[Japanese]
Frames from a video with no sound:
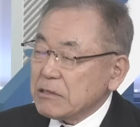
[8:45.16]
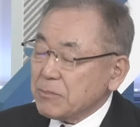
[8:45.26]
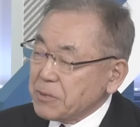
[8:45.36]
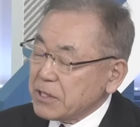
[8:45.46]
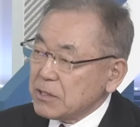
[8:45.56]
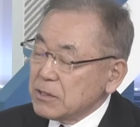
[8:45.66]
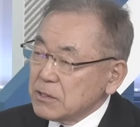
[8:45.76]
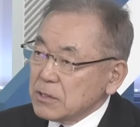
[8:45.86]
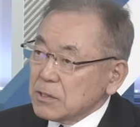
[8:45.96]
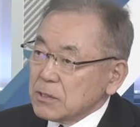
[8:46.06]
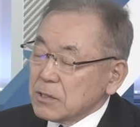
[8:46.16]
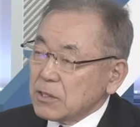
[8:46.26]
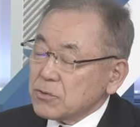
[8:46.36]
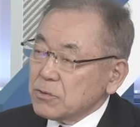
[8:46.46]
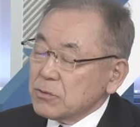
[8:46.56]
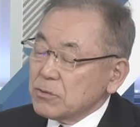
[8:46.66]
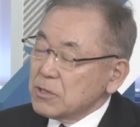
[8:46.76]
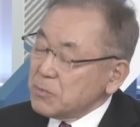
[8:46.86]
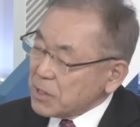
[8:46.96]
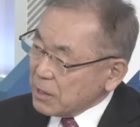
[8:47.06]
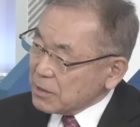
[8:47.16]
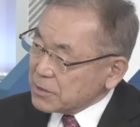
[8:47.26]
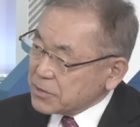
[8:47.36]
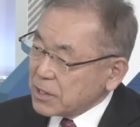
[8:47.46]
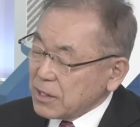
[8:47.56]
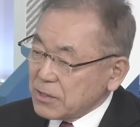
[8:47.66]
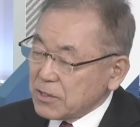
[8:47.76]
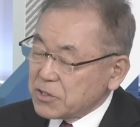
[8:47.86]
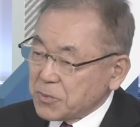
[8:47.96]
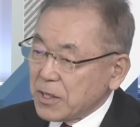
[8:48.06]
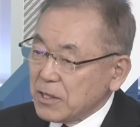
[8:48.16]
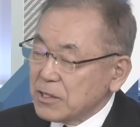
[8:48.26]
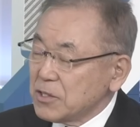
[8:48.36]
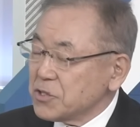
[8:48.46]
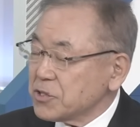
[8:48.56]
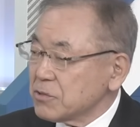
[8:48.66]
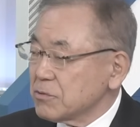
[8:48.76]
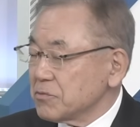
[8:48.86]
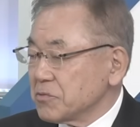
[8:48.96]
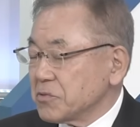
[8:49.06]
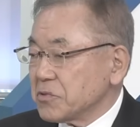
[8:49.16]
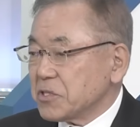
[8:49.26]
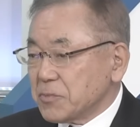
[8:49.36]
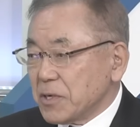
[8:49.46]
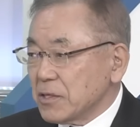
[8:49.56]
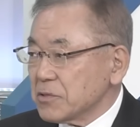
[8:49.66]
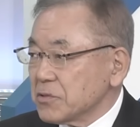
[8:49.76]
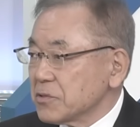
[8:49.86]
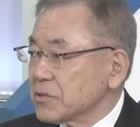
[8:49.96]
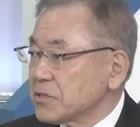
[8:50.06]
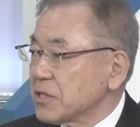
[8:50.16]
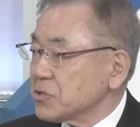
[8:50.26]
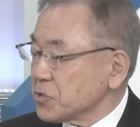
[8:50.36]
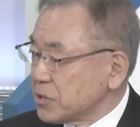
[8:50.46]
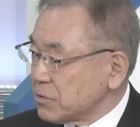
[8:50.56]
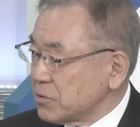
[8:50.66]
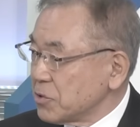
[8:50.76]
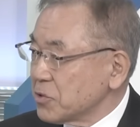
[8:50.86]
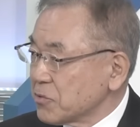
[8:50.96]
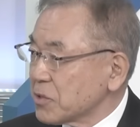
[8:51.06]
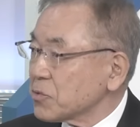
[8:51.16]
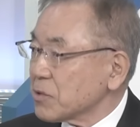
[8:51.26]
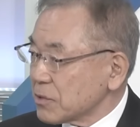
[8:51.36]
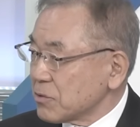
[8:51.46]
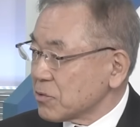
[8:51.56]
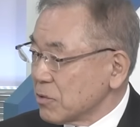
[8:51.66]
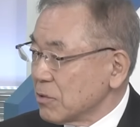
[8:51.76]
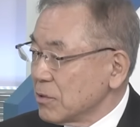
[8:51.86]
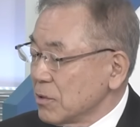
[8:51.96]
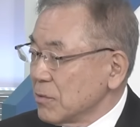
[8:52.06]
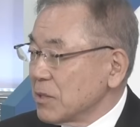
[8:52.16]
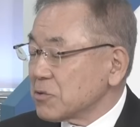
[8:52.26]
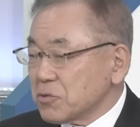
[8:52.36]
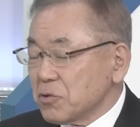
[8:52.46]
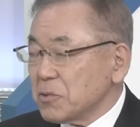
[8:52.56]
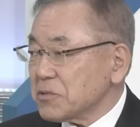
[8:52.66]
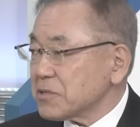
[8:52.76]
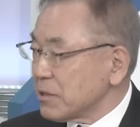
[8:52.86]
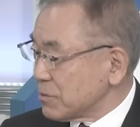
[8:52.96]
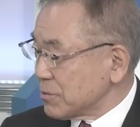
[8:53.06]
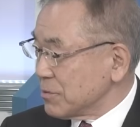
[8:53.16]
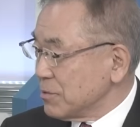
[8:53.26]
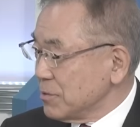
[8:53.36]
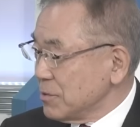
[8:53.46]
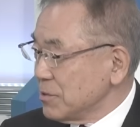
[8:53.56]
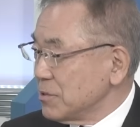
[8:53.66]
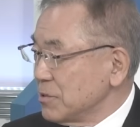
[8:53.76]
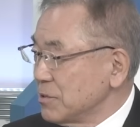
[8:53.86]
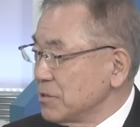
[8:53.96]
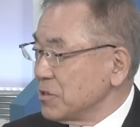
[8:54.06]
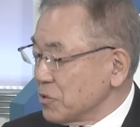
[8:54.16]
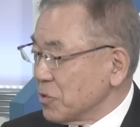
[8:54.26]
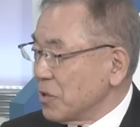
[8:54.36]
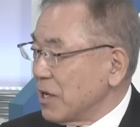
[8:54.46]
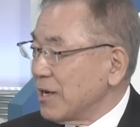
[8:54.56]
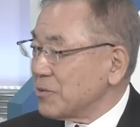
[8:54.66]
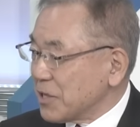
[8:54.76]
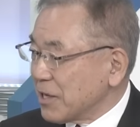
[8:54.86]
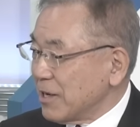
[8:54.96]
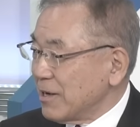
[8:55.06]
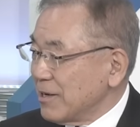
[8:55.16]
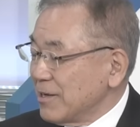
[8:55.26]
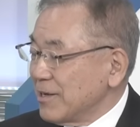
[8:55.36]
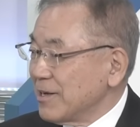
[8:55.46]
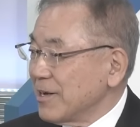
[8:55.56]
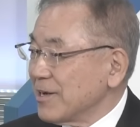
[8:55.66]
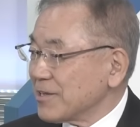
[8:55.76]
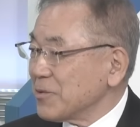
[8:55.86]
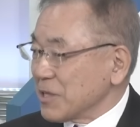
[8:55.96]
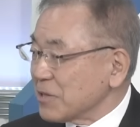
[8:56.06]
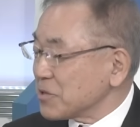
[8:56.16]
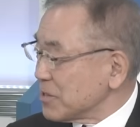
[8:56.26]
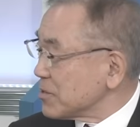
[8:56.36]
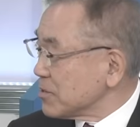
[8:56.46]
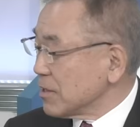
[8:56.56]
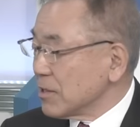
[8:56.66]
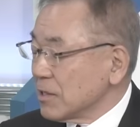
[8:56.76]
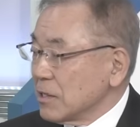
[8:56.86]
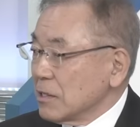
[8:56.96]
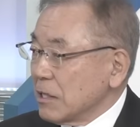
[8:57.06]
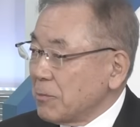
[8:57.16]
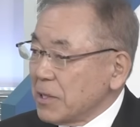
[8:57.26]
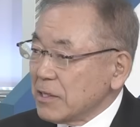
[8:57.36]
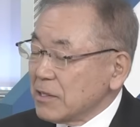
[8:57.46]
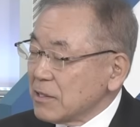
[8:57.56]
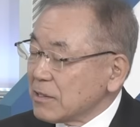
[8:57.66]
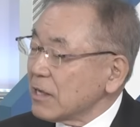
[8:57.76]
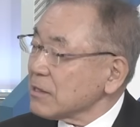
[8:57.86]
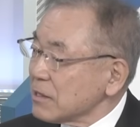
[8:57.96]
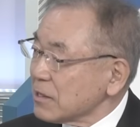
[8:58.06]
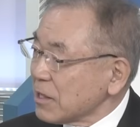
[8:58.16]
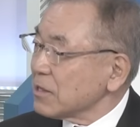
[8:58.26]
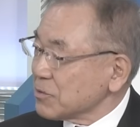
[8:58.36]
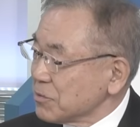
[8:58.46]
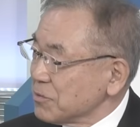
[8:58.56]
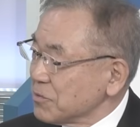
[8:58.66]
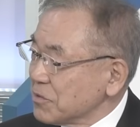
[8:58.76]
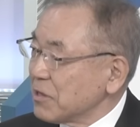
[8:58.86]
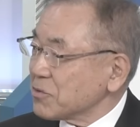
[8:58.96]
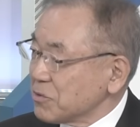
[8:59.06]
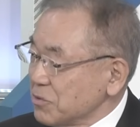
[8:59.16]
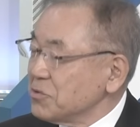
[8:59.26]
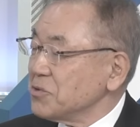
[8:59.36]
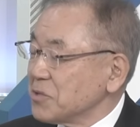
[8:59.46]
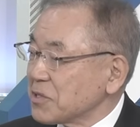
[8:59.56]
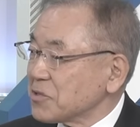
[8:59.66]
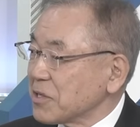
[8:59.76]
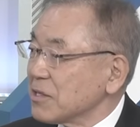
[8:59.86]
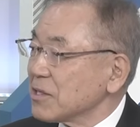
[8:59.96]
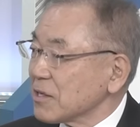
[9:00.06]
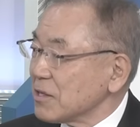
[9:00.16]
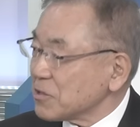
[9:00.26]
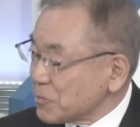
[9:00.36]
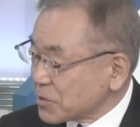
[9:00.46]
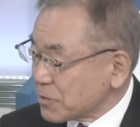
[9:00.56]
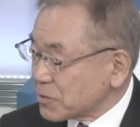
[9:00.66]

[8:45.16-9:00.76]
やっぱり今世界で一番繁栄している一番成長している領域はどこかというと、グローバルサウス、インド、アフリカではなくてですねやっぱり第7大陸であるというふうに私はかねてから言ってます。